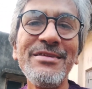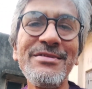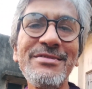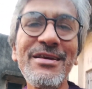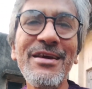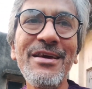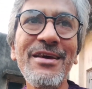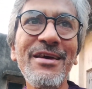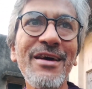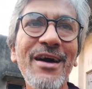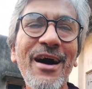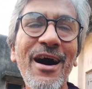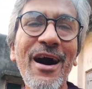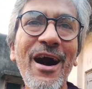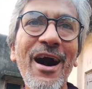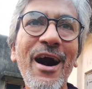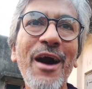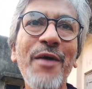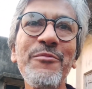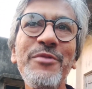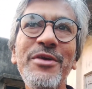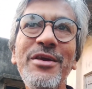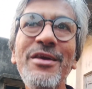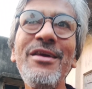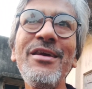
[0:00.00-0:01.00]
যে
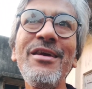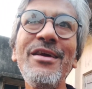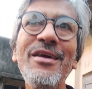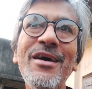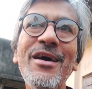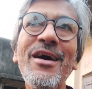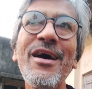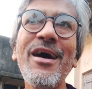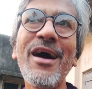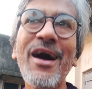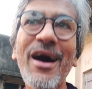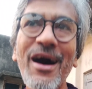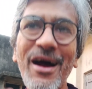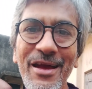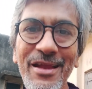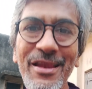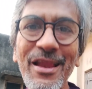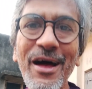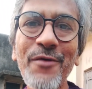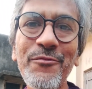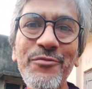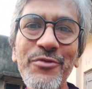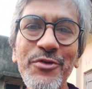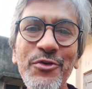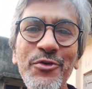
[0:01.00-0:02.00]
আমি আই
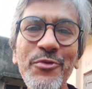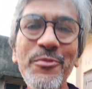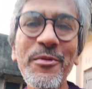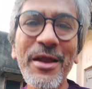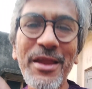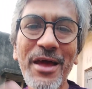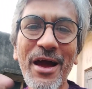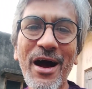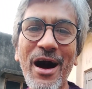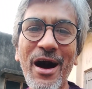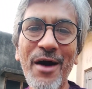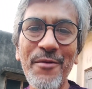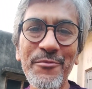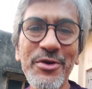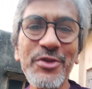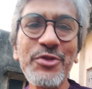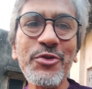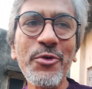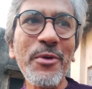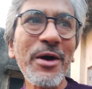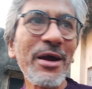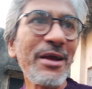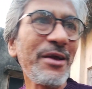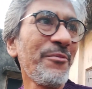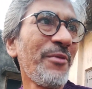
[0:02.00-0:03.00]
লাভ ইউ মানে আমি
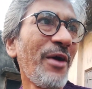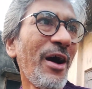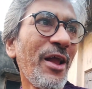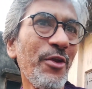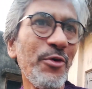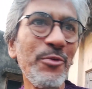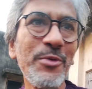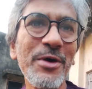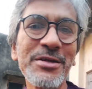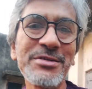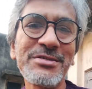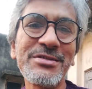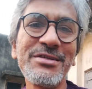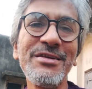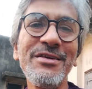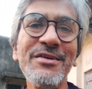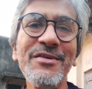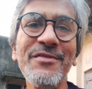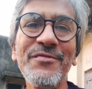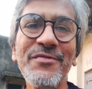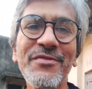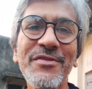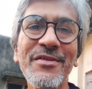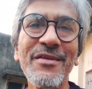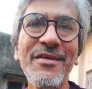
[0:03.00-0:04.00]
তোমাকে ভালোবাসি
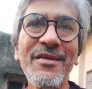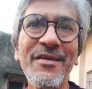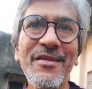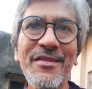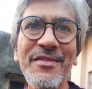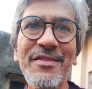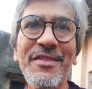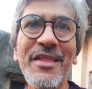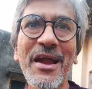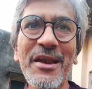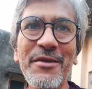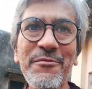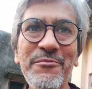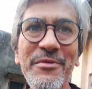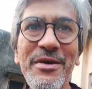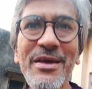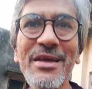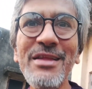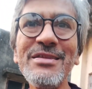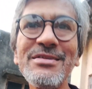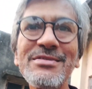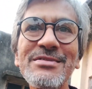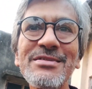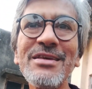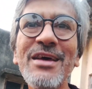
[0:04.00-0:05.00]
দ্যাট
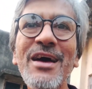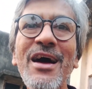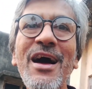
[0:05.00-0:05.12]
মিন্স